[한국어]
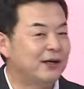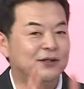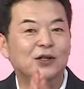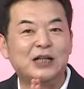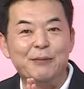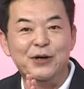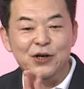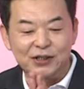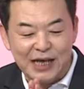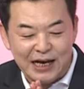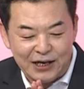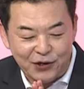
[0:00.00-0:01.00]
그렇다면
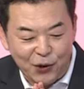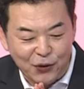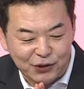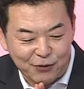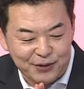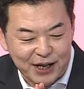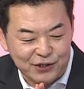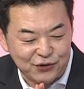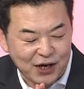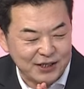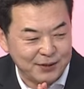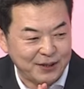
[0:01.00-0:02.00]
여기서 하나의 결론적으로 내릴
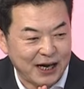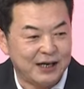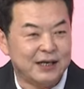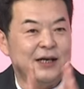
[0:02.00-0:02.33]
수가 있습니다.